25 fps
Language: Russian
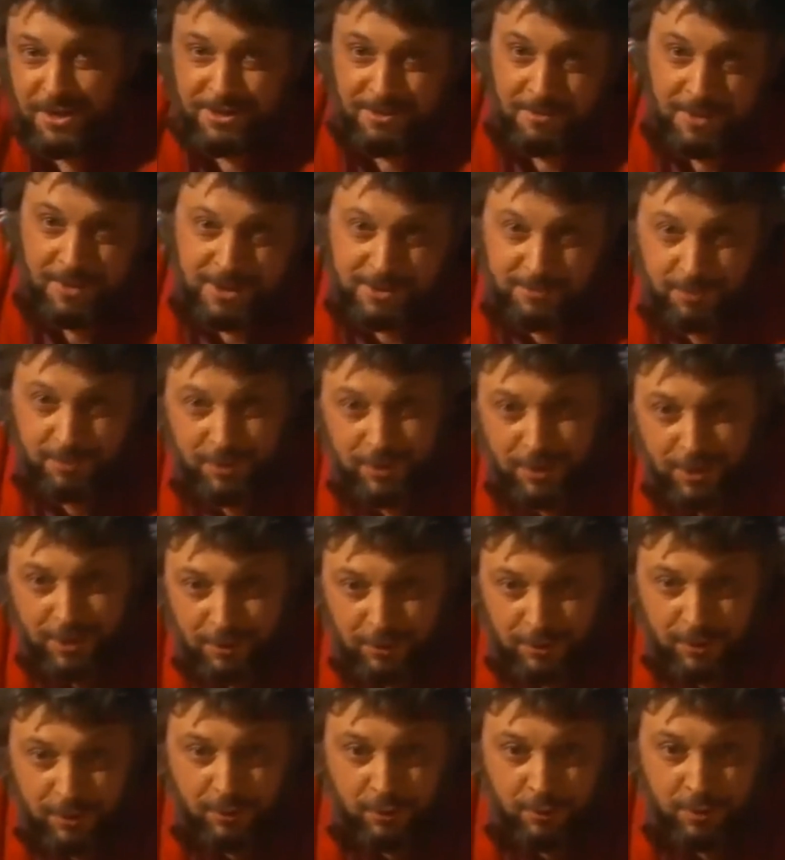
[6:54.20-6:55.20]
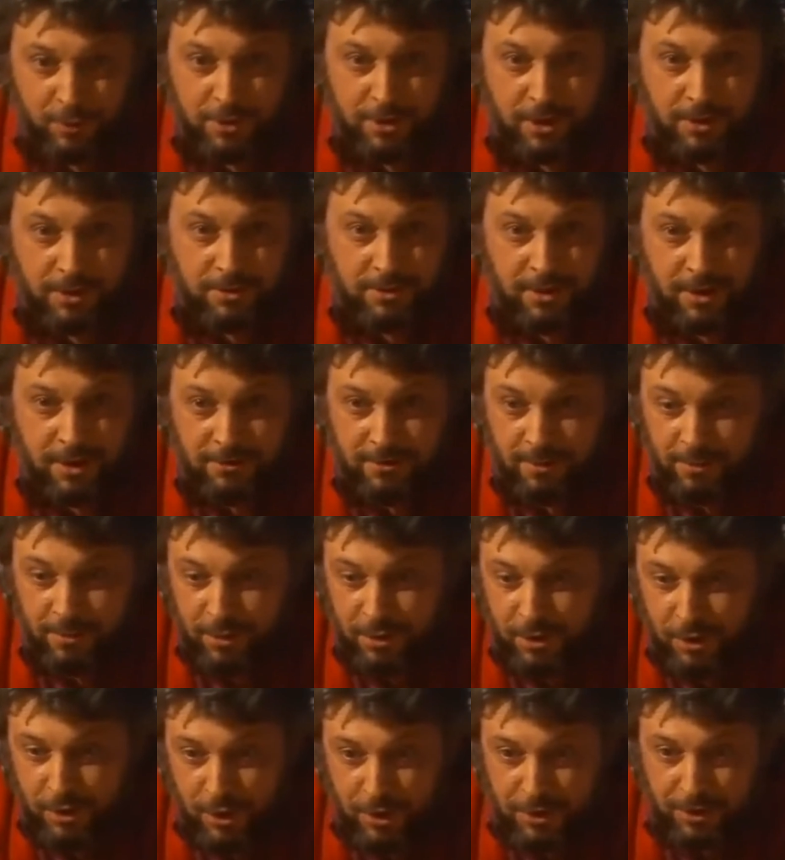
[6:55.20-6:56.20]
сейчас на меня смотрят люди, думают, как, как
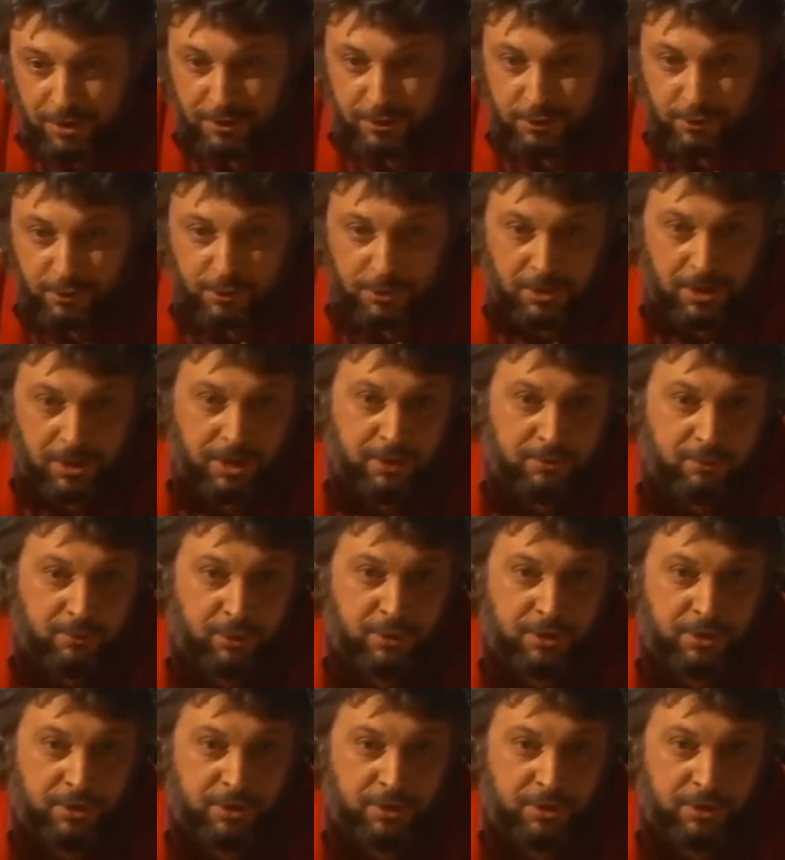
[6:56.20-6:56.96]
вообще человек рассуждает,